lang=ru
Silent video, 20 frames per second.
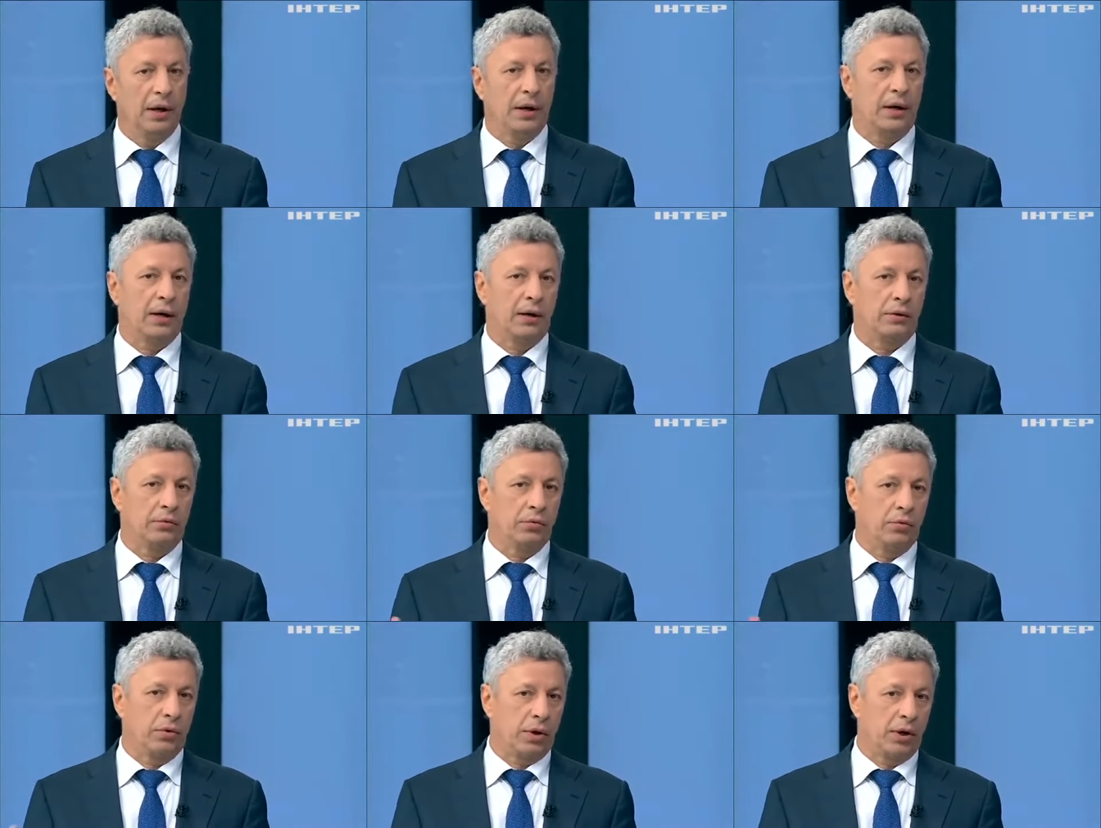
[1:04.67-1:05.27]

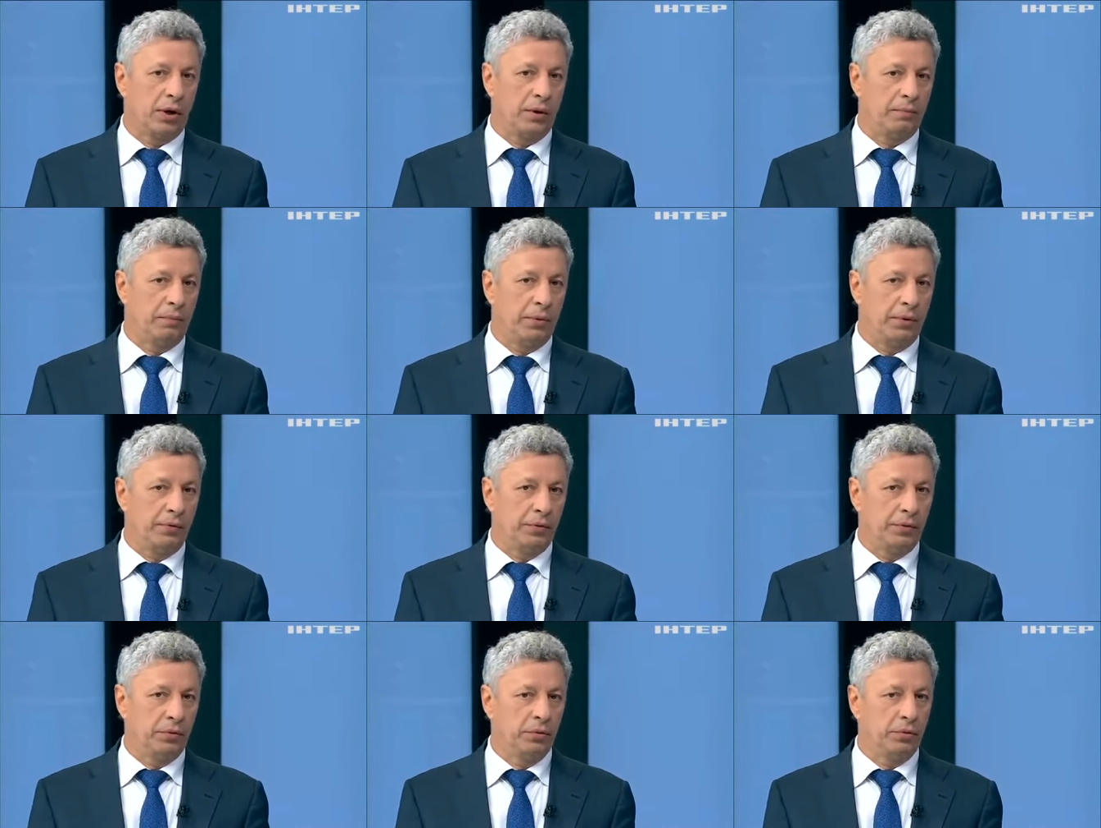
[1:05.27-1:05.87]
которые
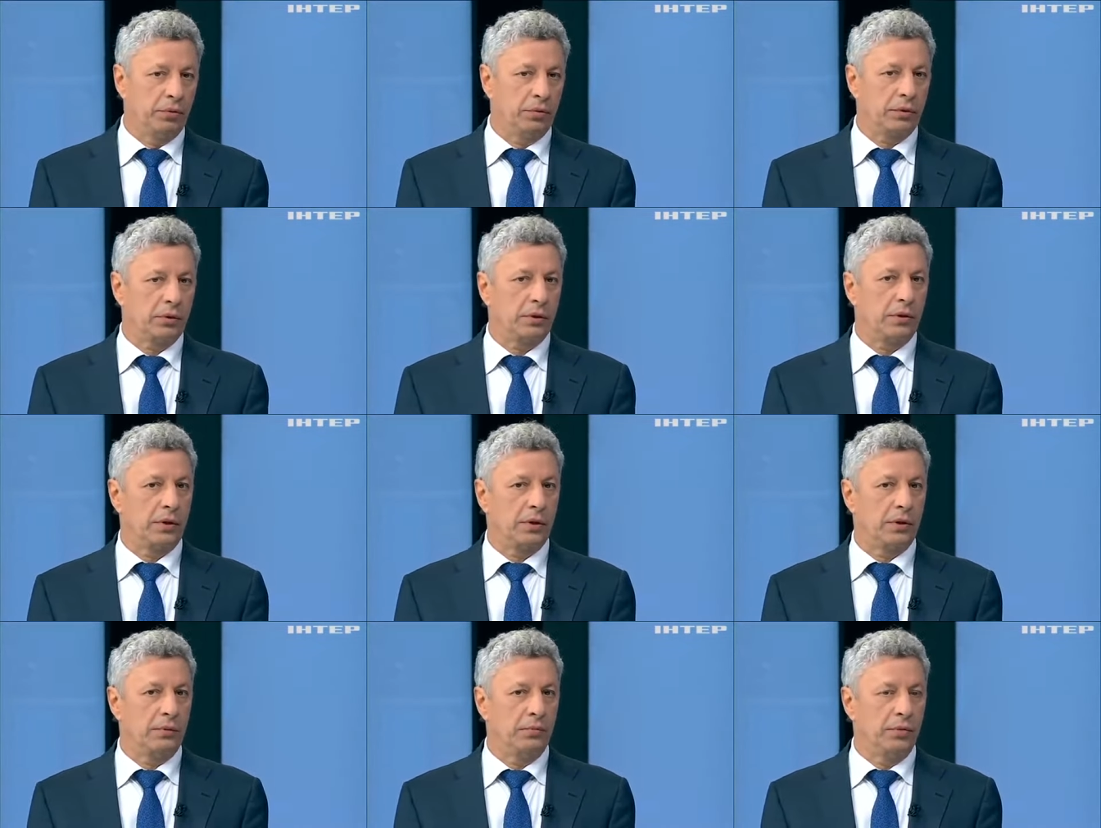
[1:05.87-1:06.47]
приведут
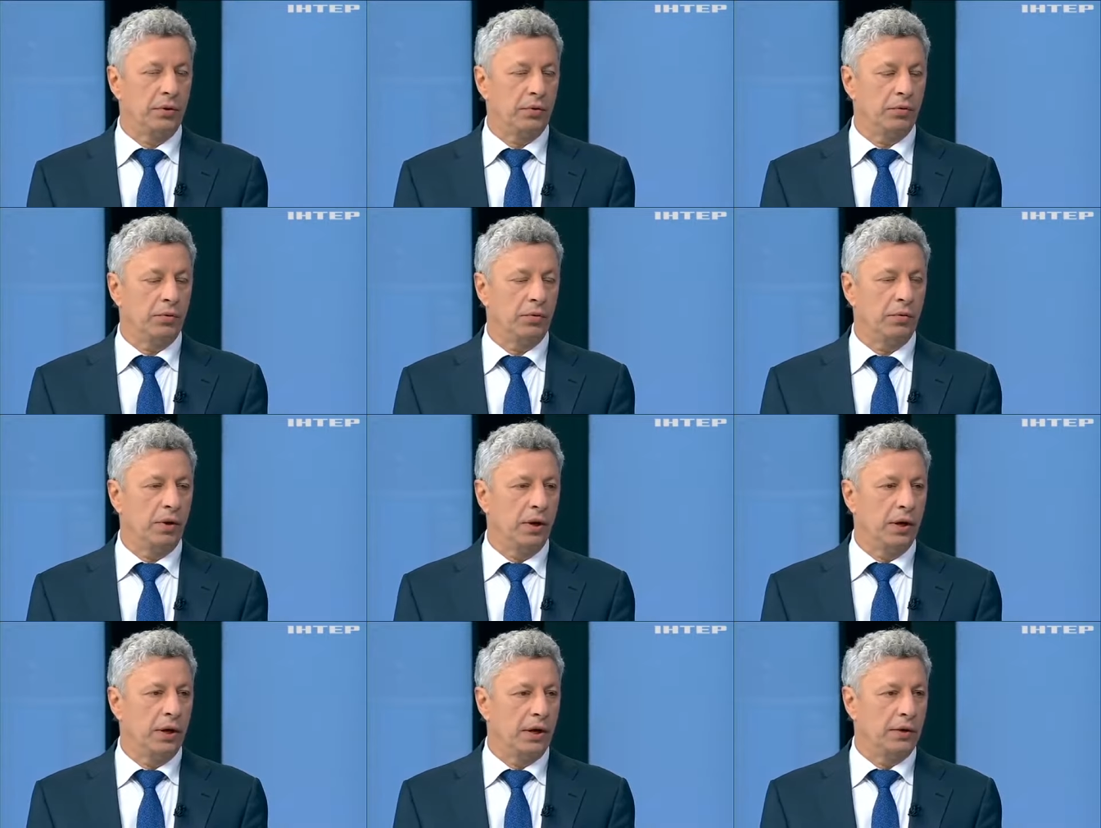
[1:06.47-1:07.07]
к
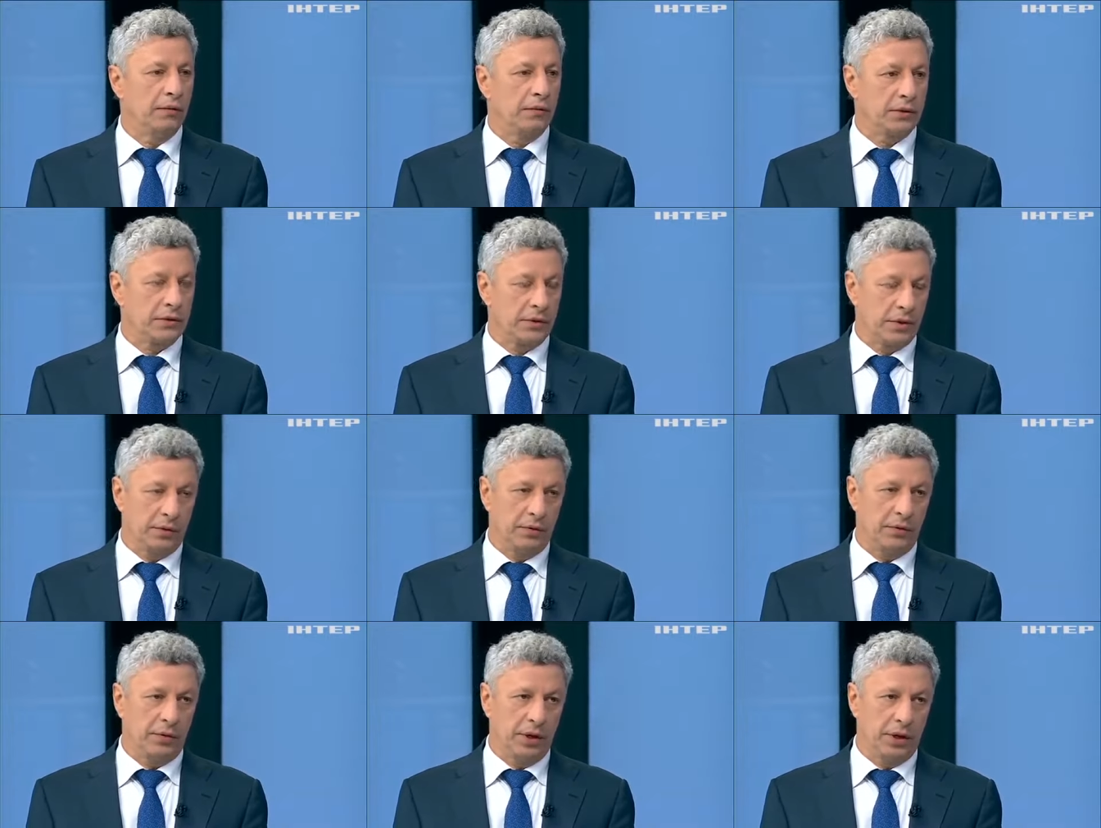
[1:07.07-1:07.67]
миру и
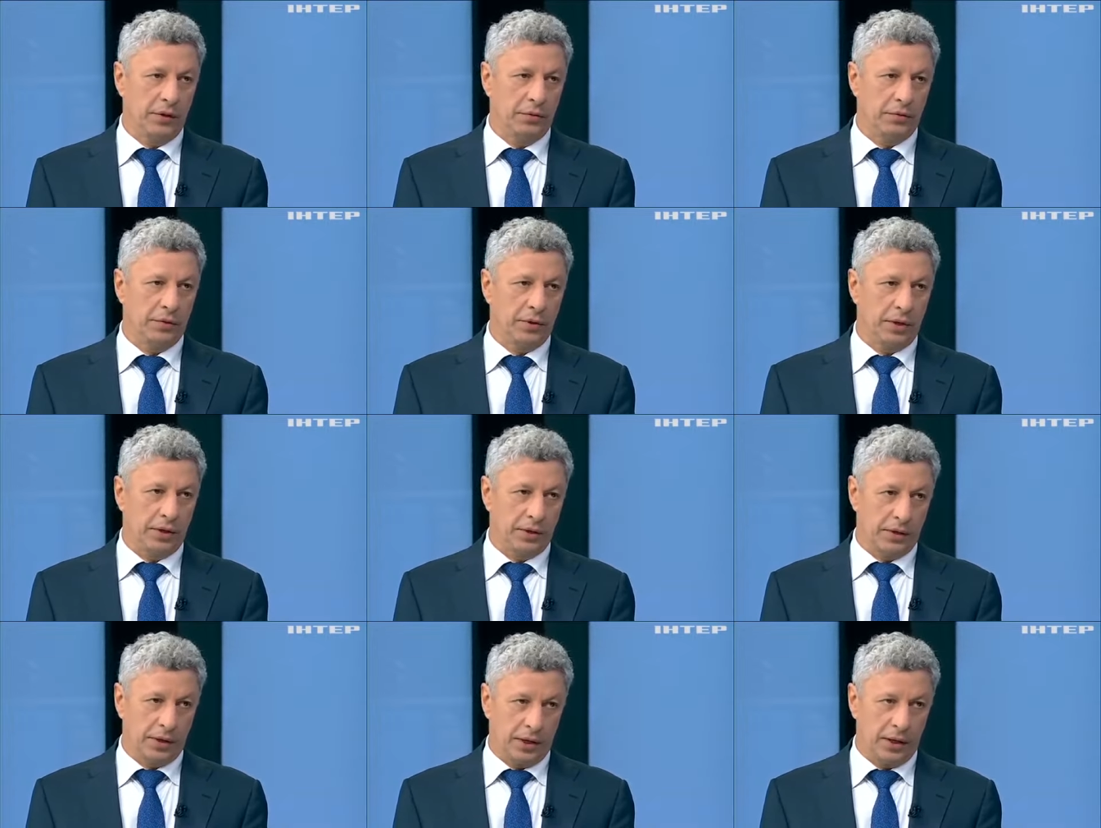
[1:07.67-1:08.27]
восстановлению
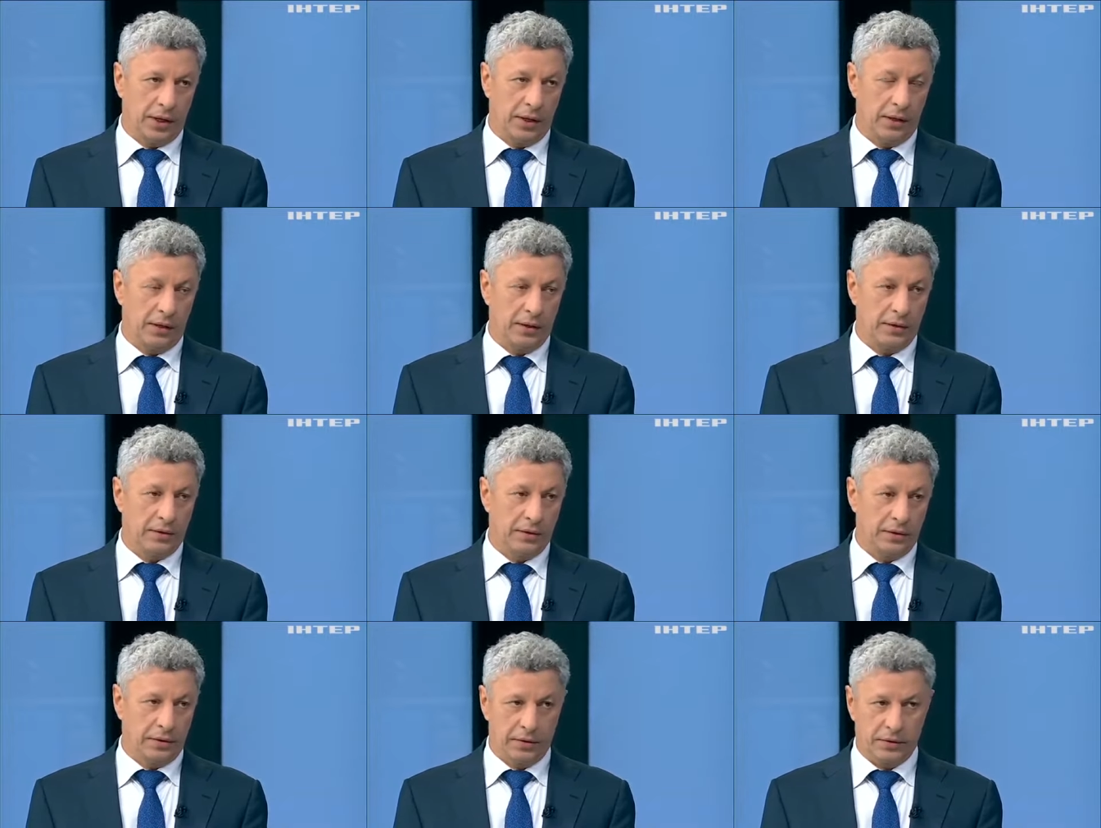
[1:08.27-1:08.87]
территориальной
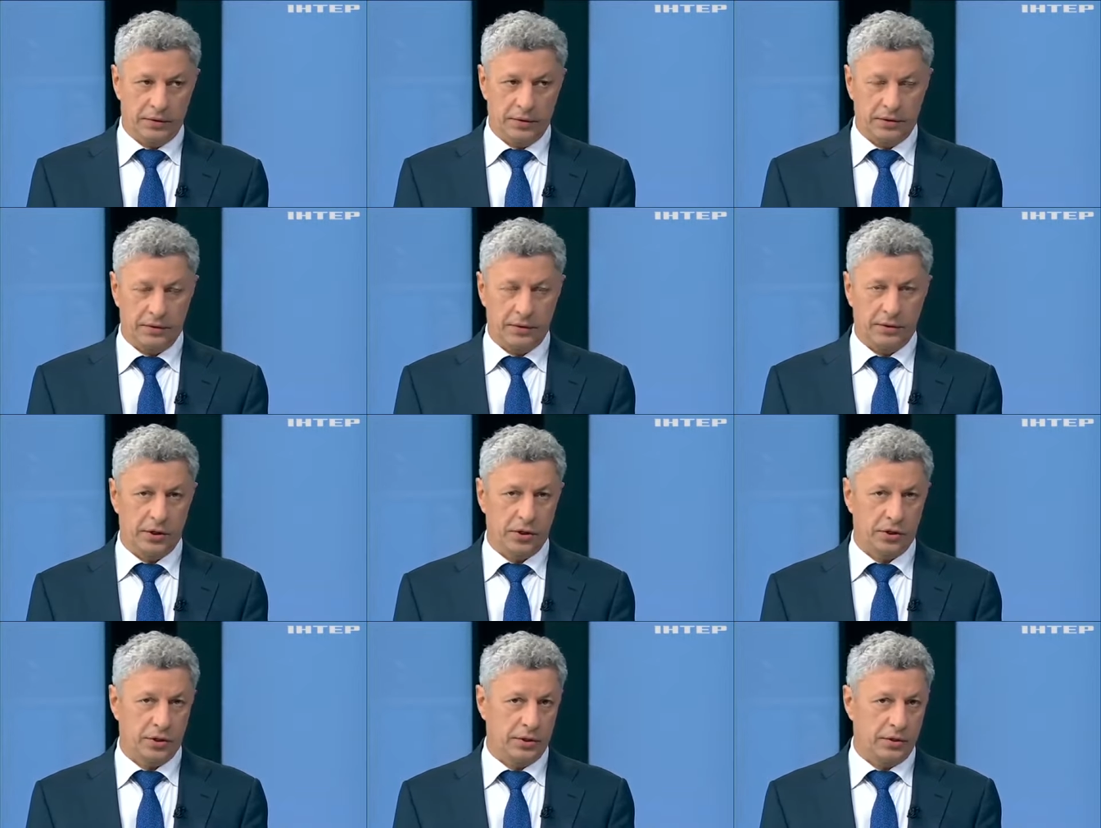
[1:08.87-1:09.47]
целостности
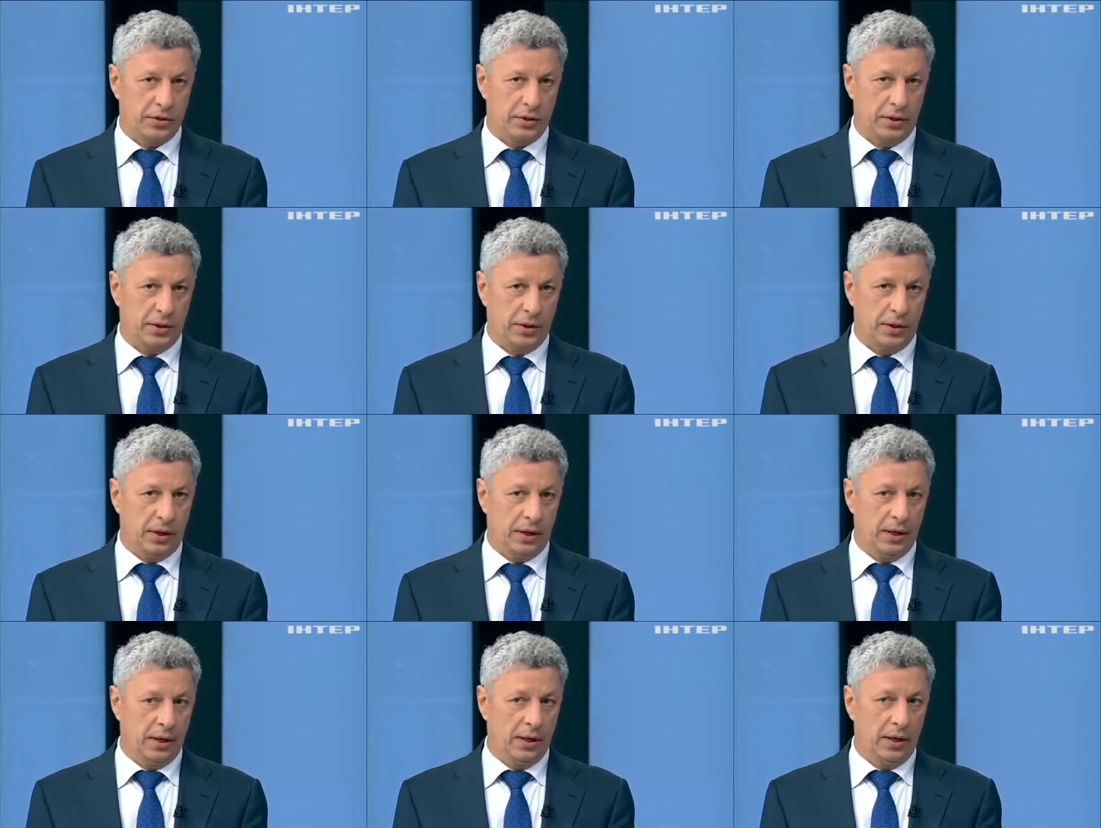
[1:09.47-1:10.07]
нашей страны.